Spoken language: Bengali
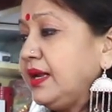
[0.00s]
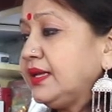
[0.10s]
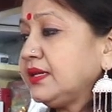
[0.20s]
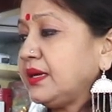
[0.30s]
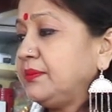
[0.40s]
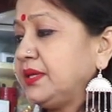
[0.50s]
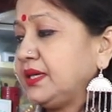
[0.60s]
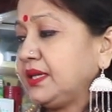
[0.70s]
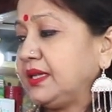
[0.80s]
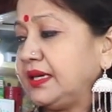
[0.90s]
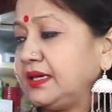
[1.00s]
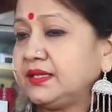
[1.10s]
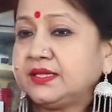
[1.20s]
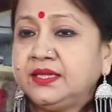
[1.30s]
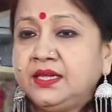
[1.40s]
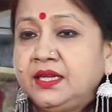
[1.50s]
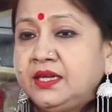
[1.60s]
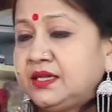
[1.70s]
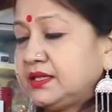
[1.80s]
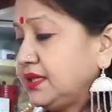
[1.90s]
নেক্সট আমি যেটা দেখাচ্ছি
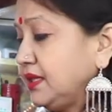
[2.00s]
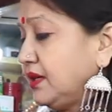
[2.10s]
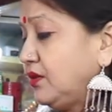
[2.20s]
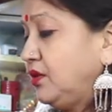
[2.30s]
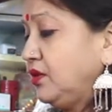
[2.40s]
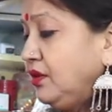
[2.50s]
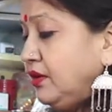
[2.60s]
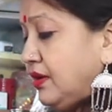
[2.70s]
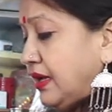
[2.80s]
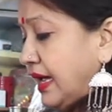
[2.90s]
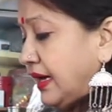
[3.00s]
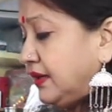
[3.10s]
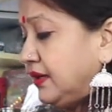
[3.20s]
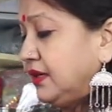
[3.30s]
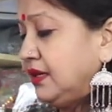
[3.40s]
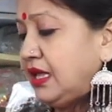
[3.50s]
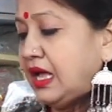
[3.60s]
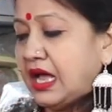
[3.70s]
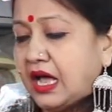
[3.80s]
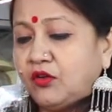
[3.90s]
সেটা হলো একটা
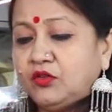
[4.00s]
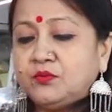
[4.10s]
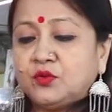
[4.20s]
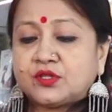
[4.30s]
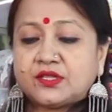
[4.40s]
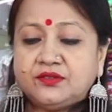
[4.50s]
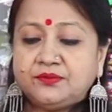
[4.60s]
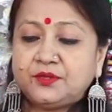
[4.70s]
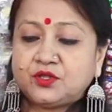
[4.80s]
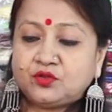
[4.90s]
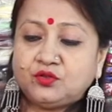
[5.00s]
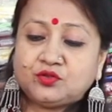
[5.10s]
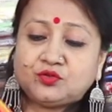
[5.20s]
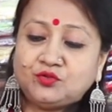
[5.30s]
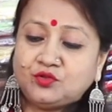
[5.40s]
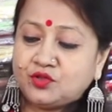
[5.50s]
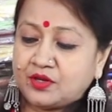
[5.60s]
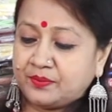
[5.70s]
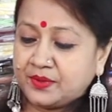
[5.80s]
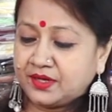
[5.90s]
আউল মোটিভ ভীষণ সুন্দর
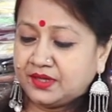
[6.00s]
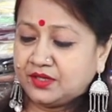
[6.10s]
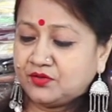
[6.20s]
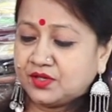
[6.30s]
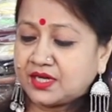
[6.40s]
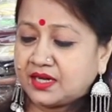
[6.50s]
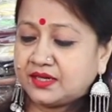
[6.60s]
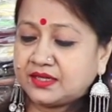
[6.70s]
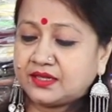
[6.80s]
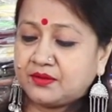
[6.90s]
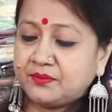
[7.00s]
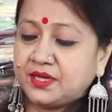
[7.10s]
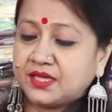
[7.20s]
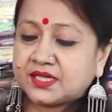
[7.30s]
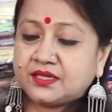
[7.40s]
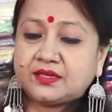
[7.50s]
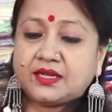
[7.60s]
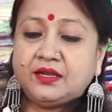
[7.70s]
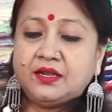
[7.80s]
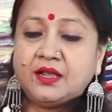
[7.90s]
আপনারা দেখুন শাড়িটার কম্বিনেশনটা
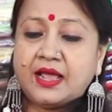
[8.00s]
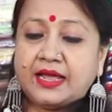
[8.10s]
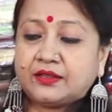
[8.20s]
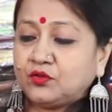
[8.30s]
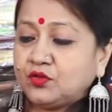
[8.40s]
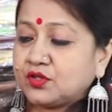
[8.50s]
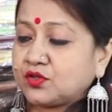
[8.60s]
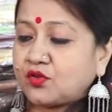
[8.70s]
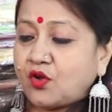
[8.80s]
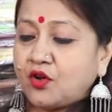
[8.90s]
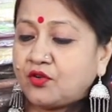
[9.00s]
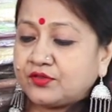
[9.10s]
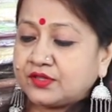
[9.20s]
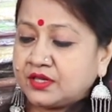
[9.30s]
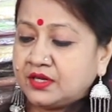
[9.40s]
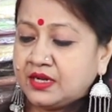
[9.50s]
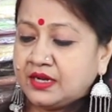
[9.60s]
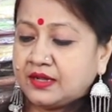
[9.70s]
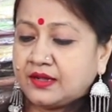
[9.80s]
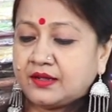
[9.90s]
এত সফট
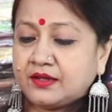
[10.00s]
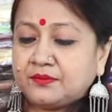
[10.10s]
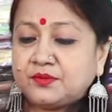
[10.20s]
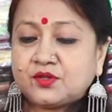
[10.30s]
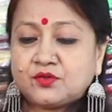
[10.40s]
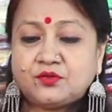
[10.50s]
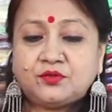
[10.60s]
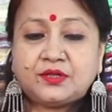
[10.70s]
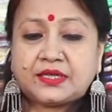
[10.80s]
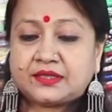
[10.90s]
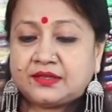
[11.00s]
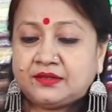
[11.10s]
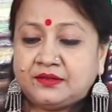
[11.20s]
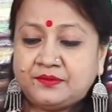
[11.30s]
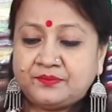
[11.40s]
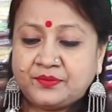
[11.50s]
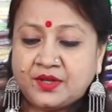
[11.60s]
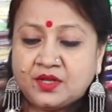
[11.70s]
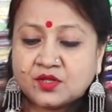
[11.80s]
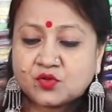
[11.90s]
ভীষণ একটা
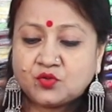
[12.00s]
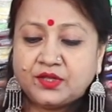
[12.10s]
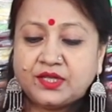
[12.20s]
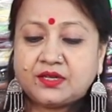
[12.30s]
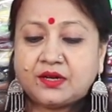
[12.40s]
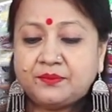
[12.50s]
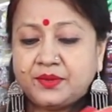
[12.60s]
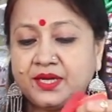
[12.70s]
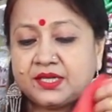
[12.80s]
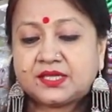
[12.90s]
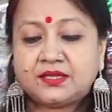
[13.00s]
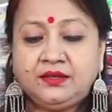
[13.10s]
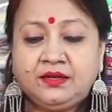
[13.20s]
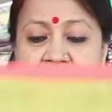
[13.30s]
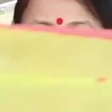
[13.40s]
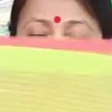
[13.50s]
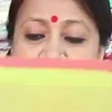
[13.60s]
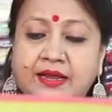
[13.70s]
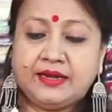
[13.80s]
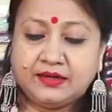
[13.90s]
সুদিং কম্বিনেশন
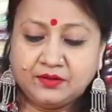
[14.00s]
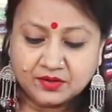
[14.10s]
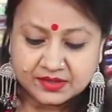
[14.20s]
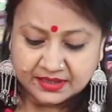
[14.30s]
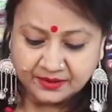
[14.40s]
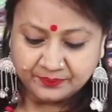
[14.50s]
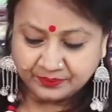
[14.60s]
এটা হচ্ছে